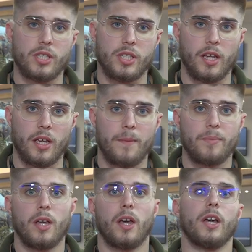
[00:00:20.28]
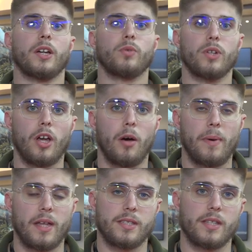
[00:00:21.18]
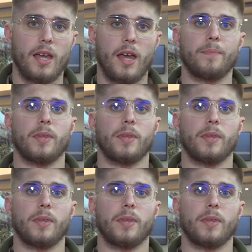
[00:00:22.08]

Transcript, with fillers: 3 E, który obecnie